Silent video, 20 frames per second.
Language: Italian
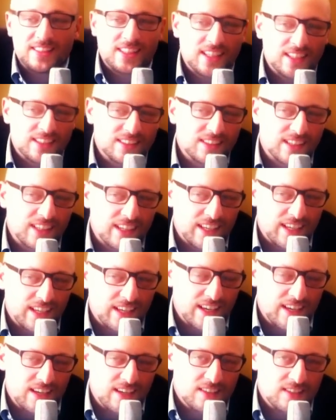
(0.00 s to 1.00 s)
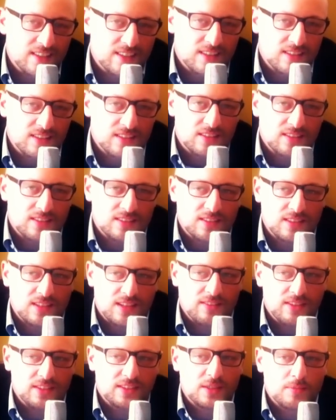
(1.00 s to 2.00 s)
E se Andrea
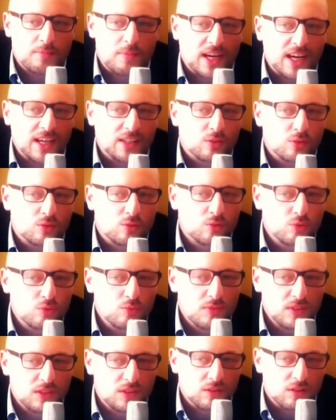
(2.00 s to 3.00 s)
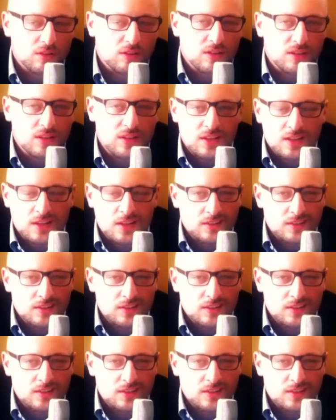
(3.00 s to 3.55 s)
avesse pagato subito,